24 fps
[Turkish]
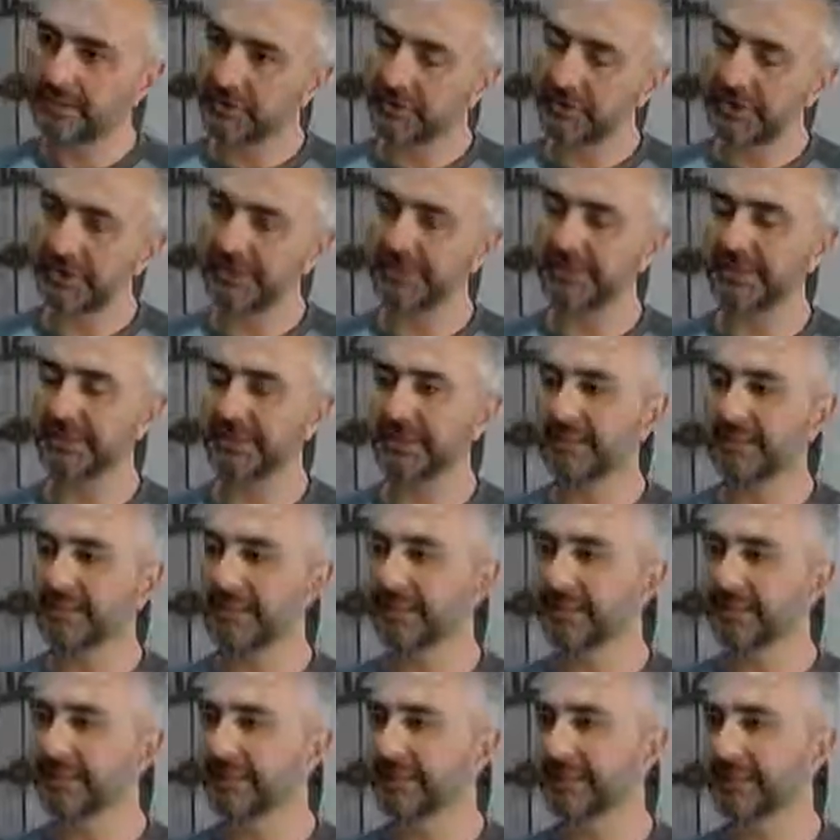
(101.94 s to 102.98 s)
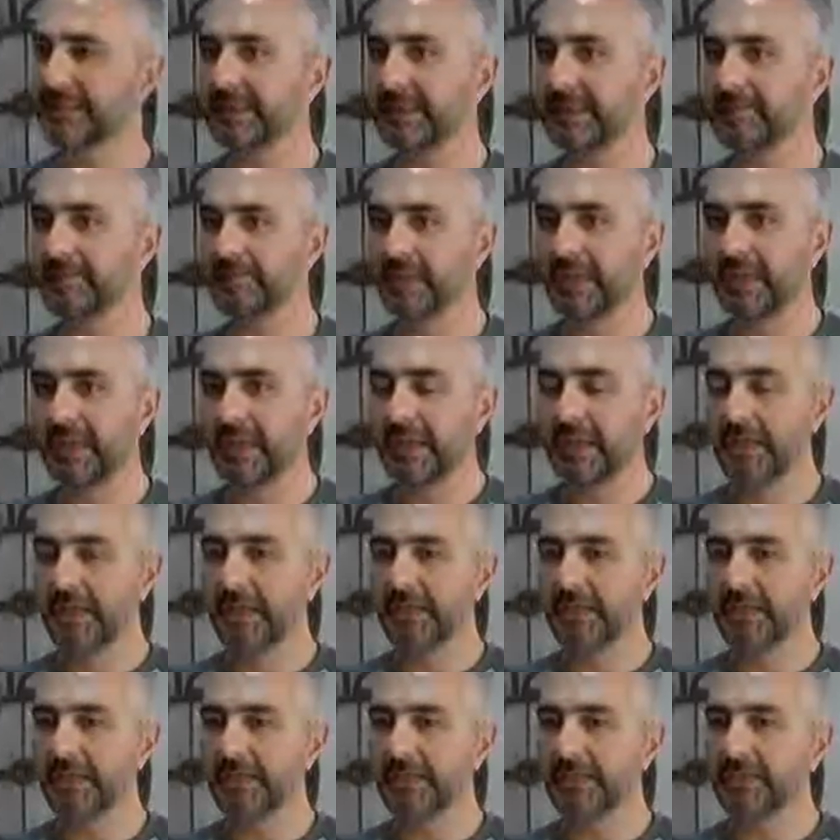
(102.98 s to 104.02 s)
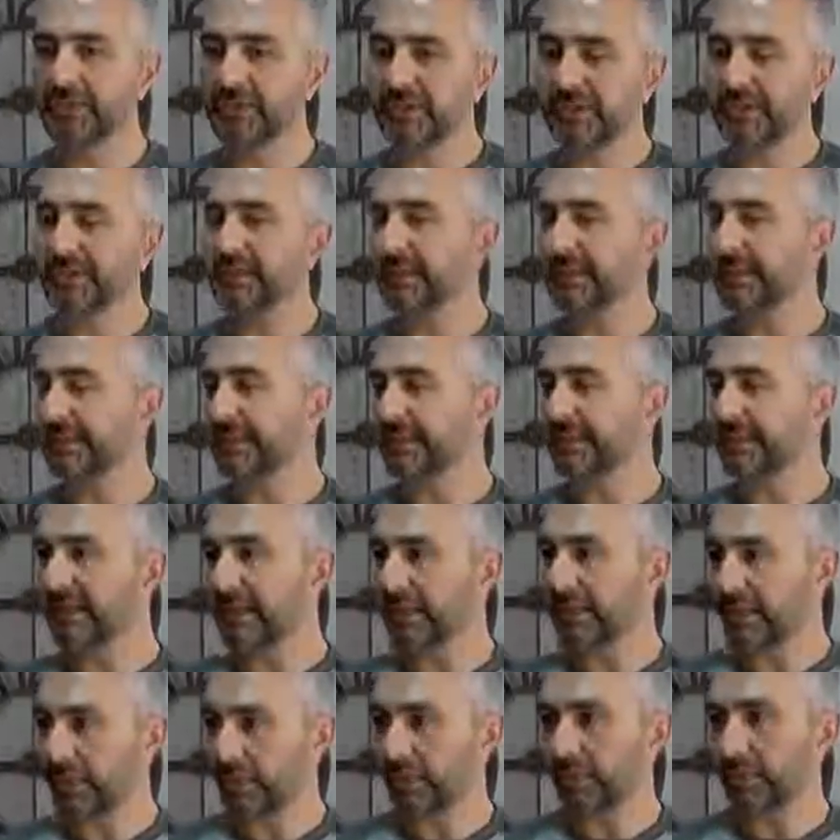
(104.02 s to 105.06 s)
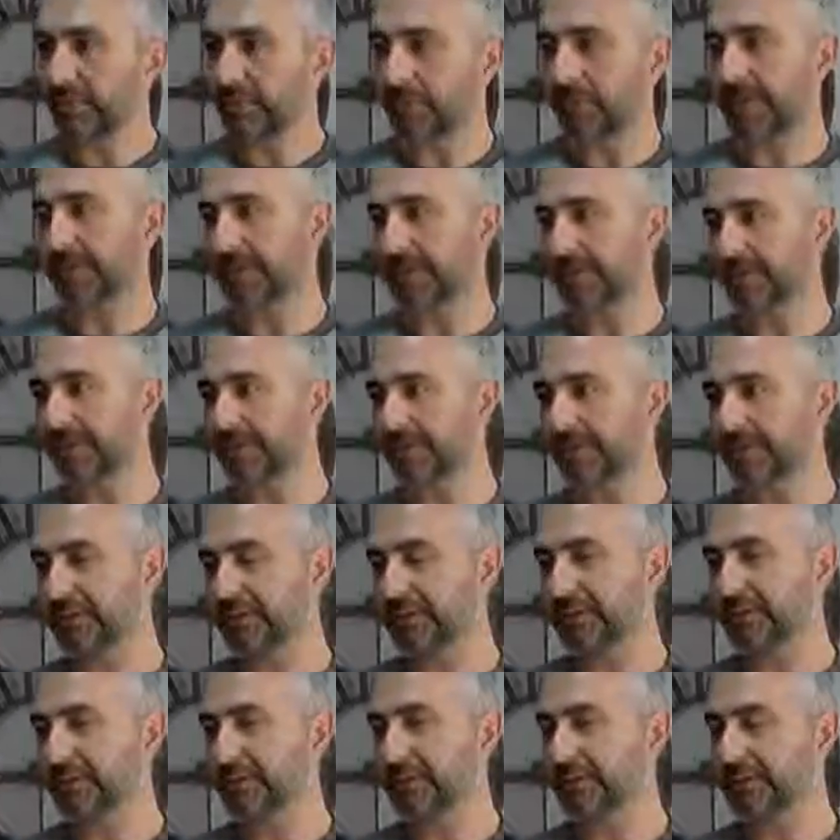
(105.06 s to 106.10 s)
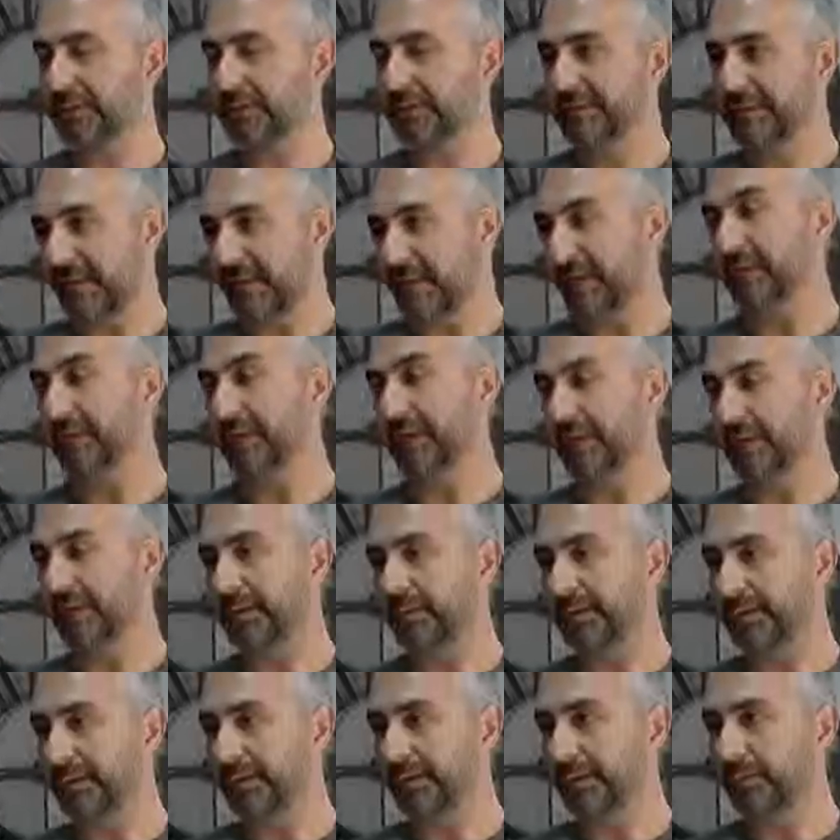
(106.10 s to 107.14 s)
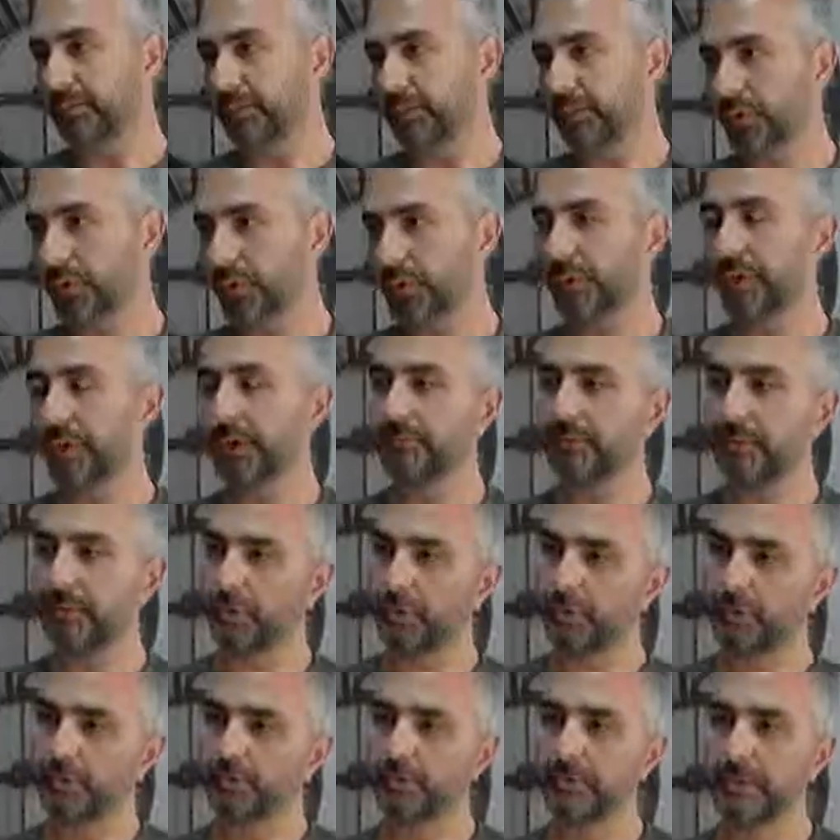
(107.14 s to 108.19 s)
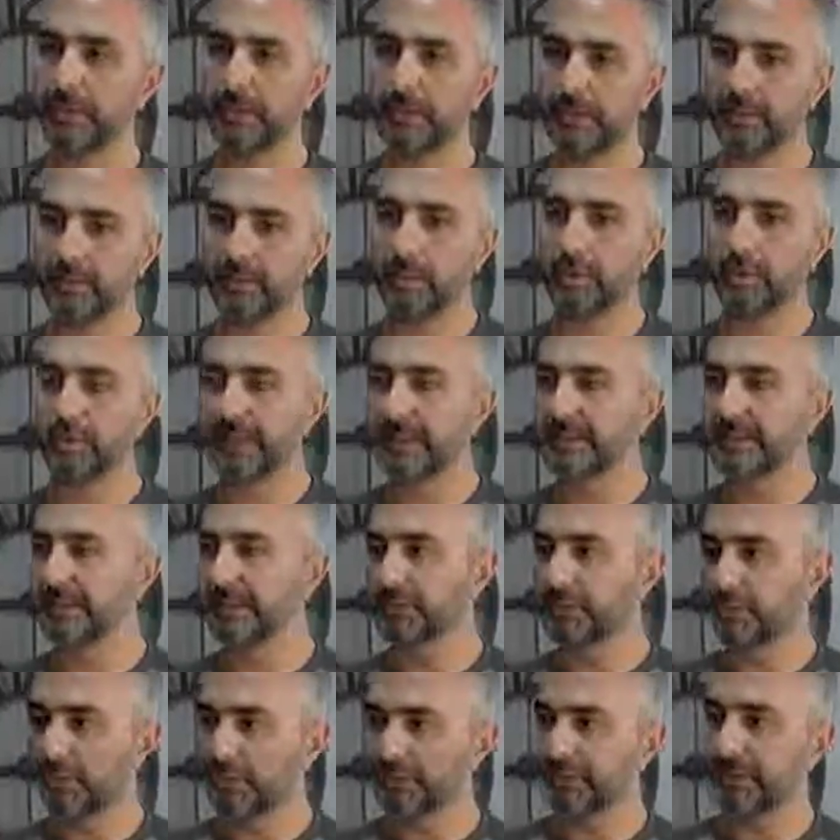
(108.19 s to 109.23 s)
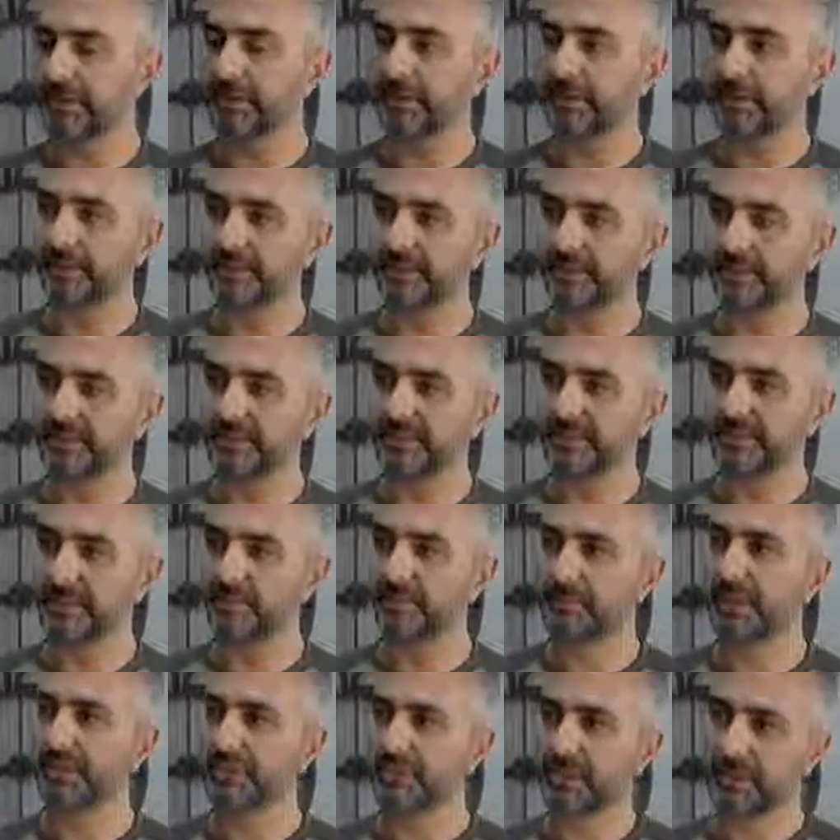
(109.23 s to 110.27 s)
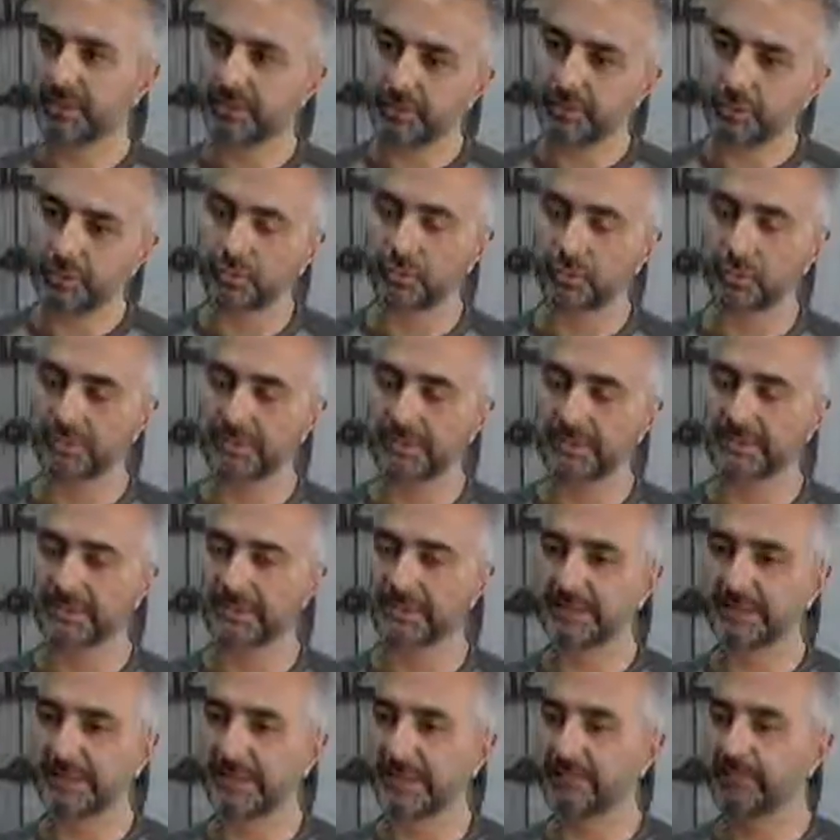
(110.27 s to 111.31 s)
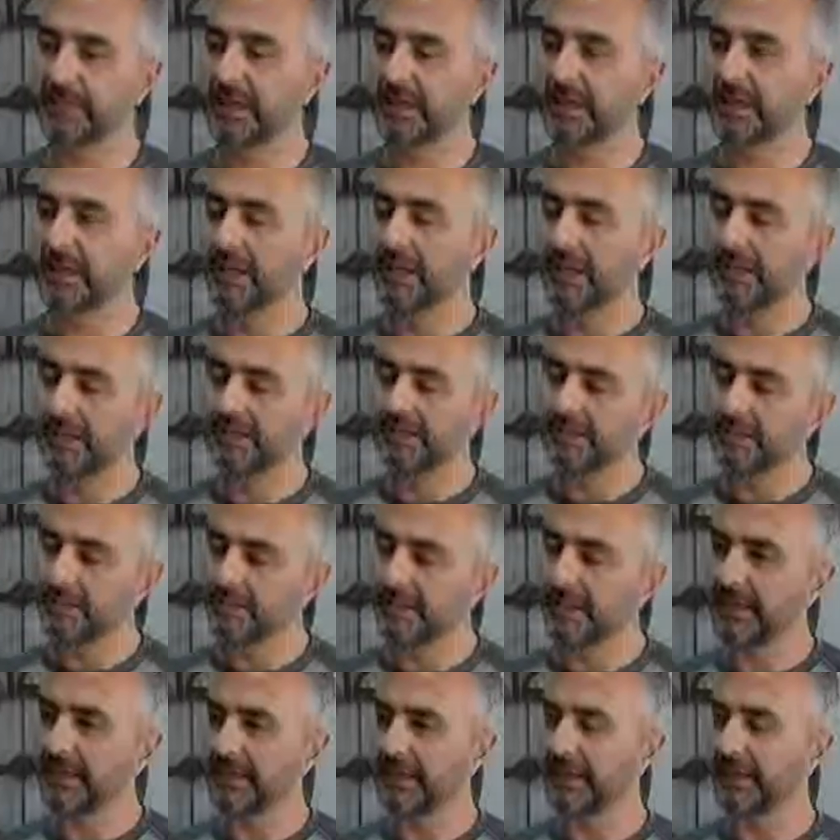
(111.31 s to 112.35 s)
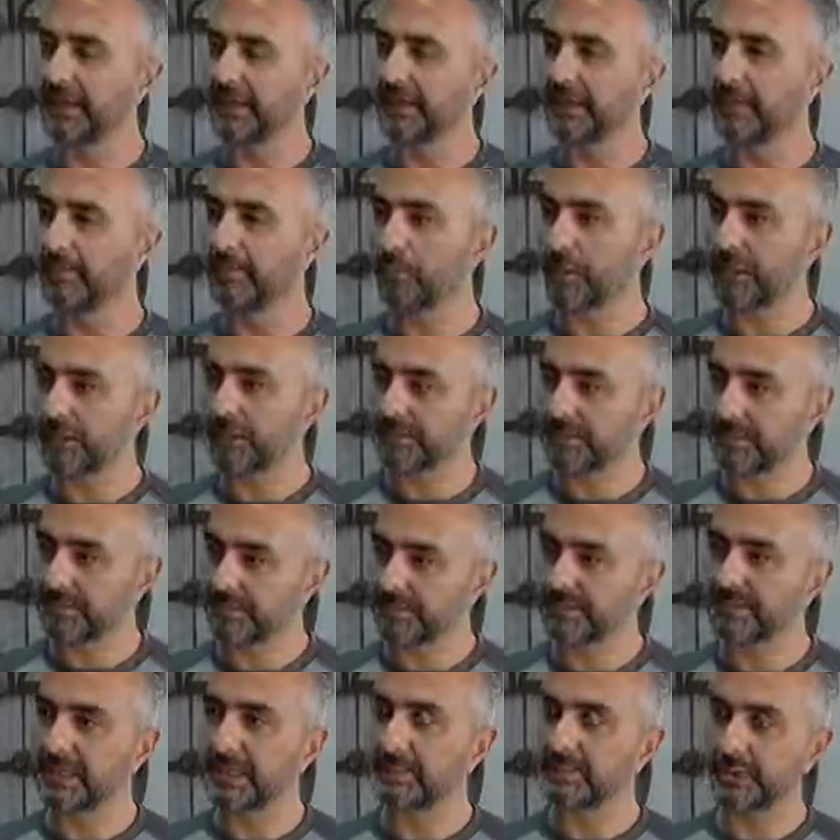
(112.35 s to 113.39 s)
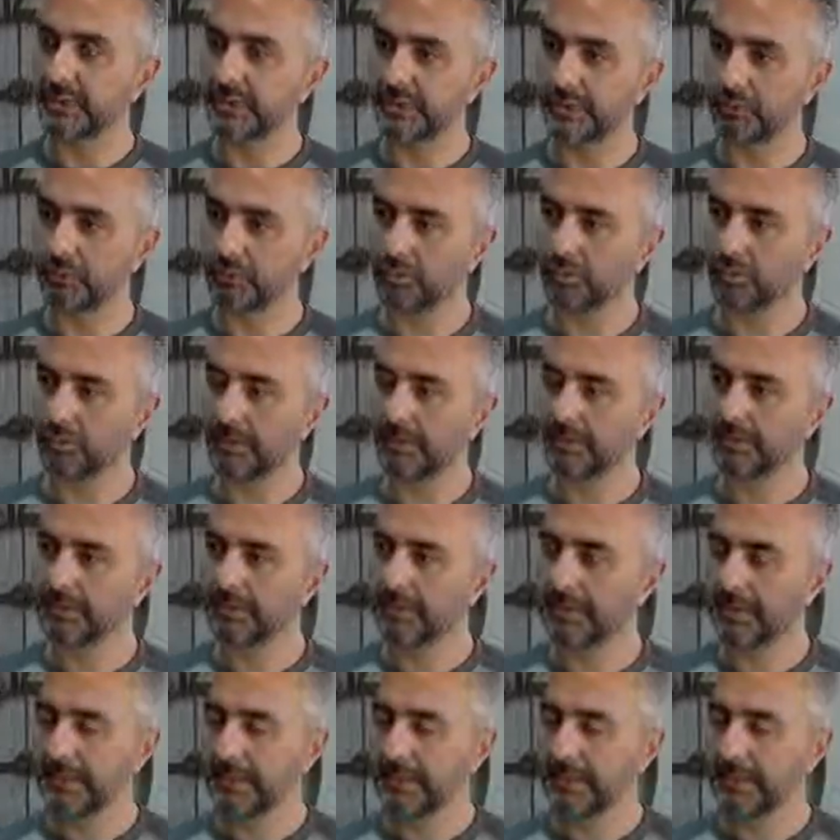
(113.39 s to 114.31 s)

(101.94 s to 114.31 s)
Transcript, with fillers: çeşitliliğine ya da e, içerikteki detaylara göre farklı bir e, sağlık planlaması yapılıyor. Örnek veriyorum e, bu organizasyon özelinde anlatayım size. Başlangıç noktasında hazır bekleyen ambulanslarımız tam teşekkür olan